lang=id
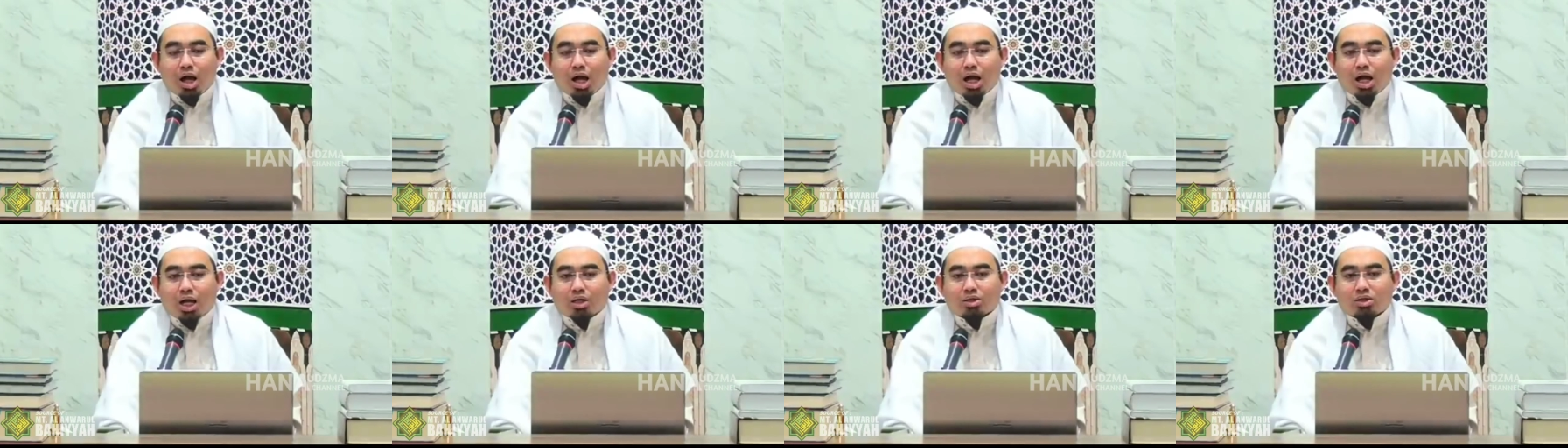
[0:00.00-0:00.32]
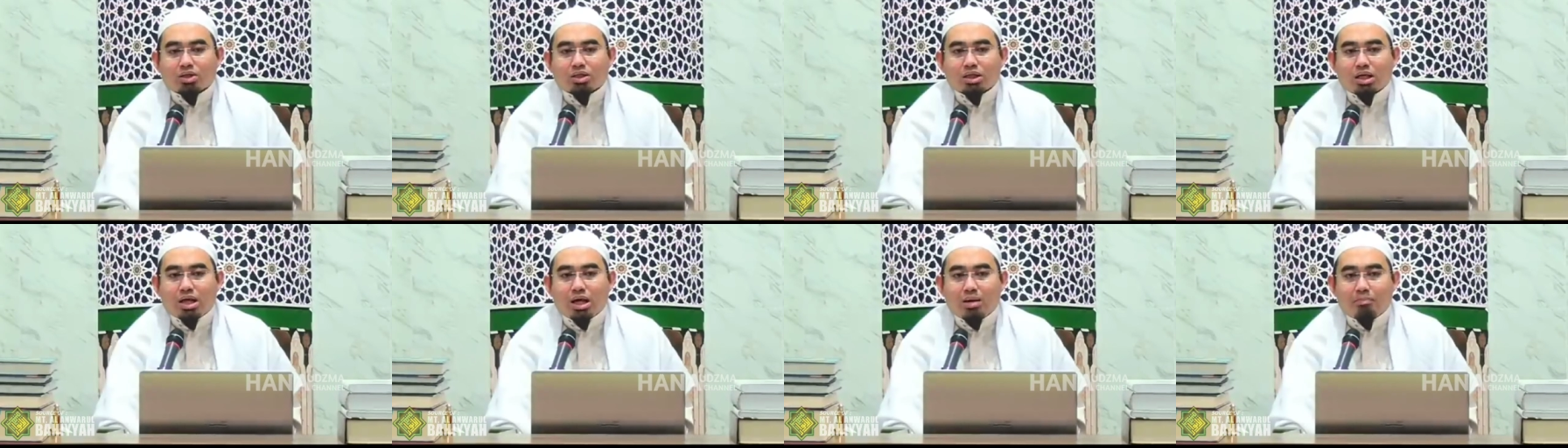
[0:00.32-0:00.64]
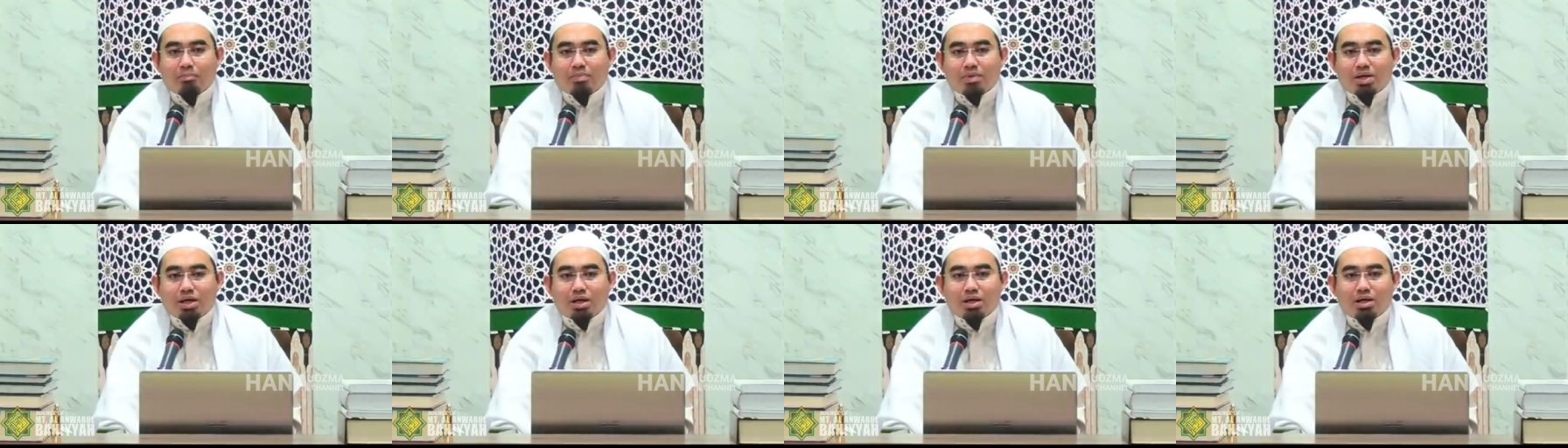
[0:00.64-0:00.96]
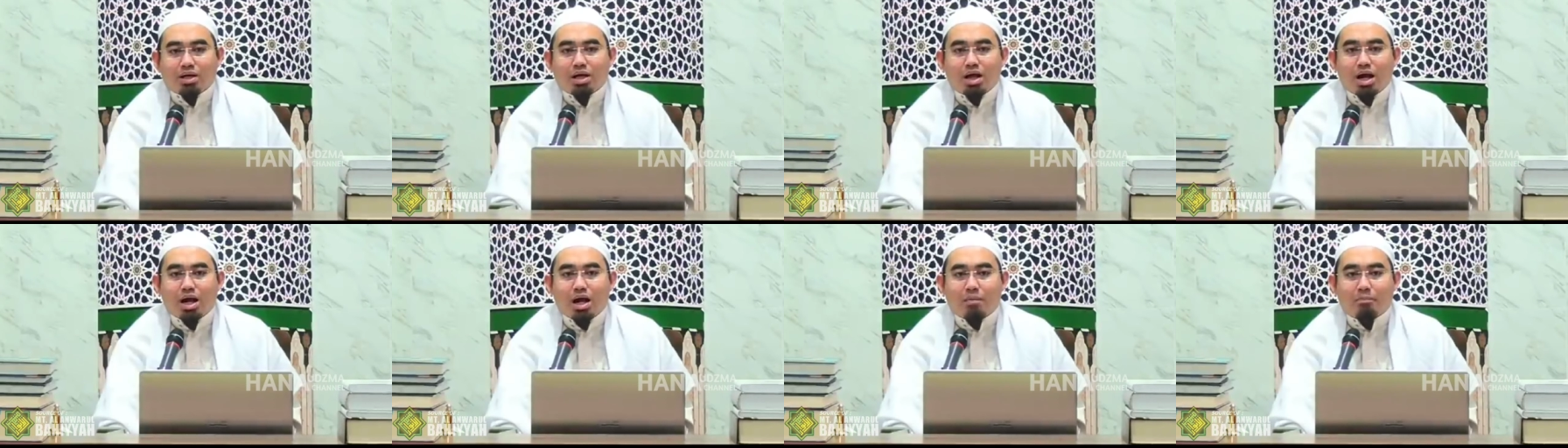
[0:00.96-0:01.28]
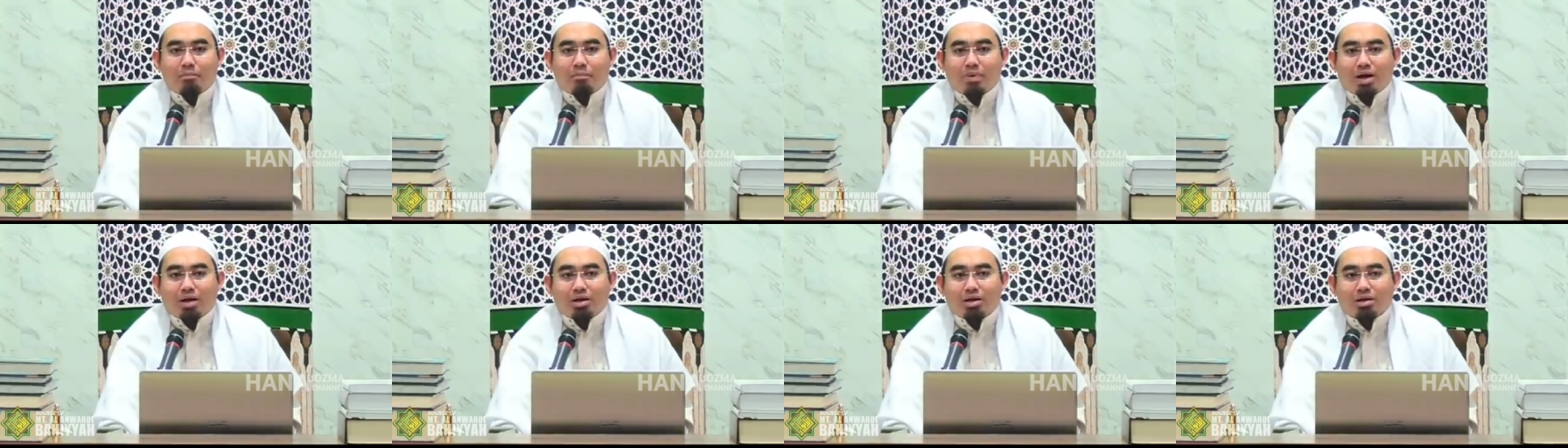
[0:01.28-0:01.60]
asnaf yang
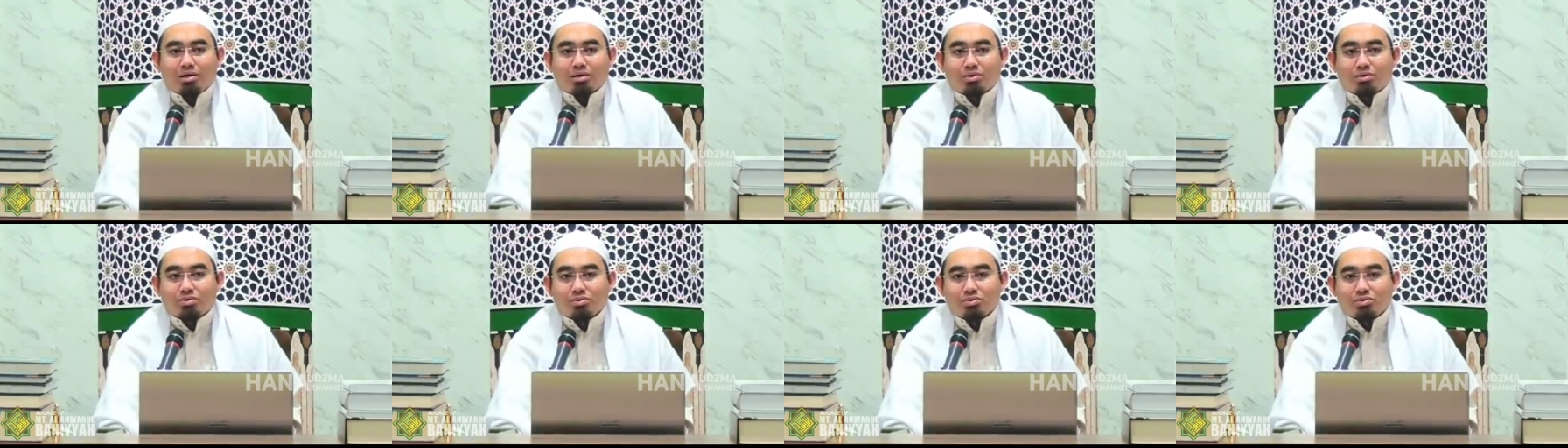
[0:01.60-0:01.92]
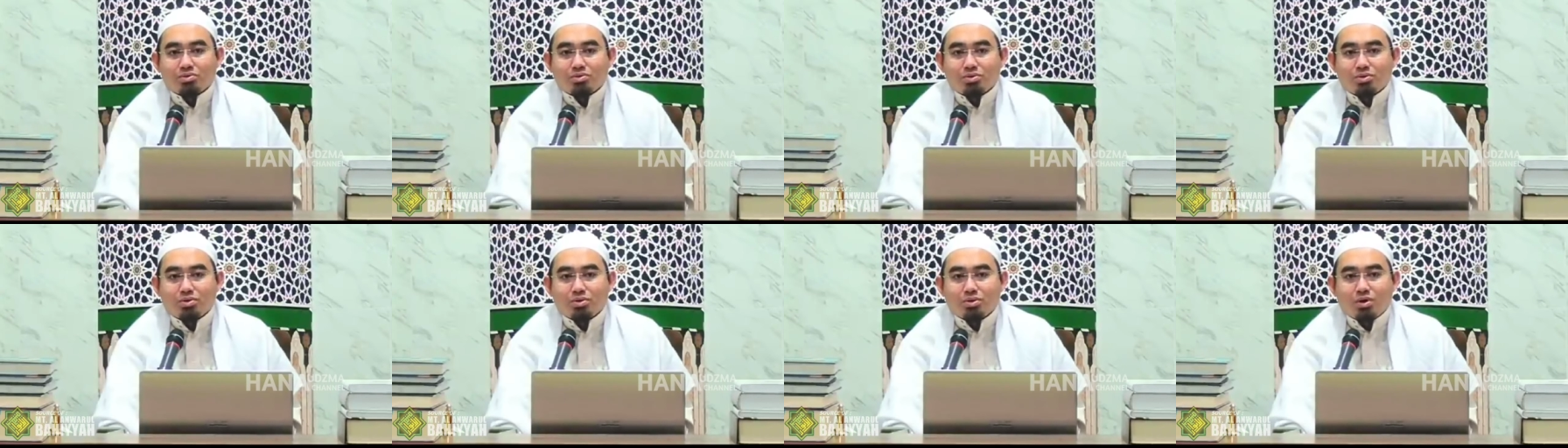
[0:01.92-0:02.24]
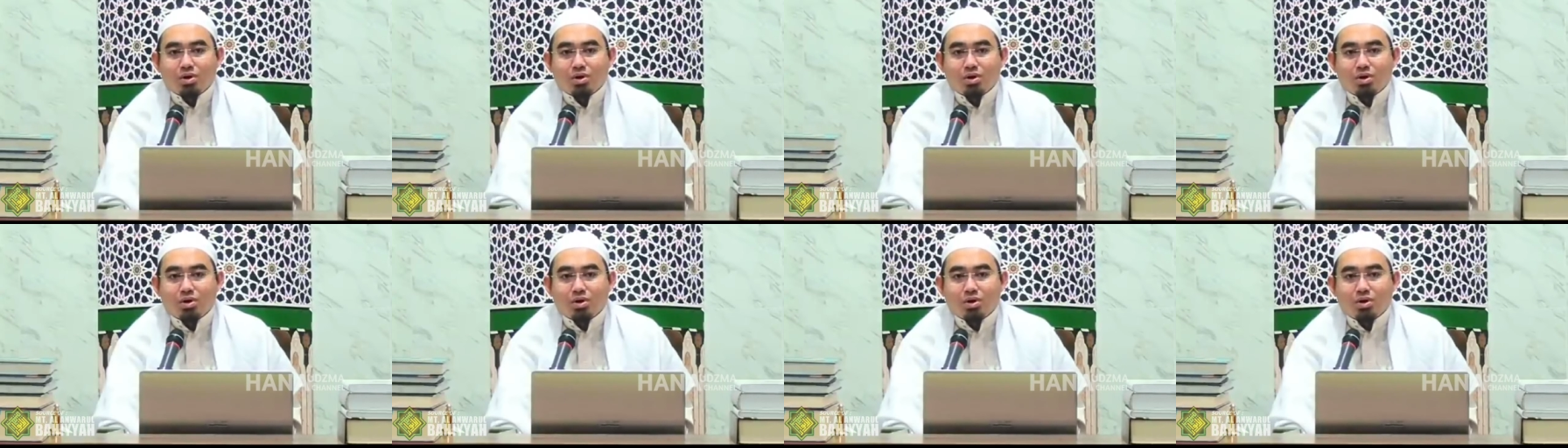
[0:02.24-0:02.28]
delapan itu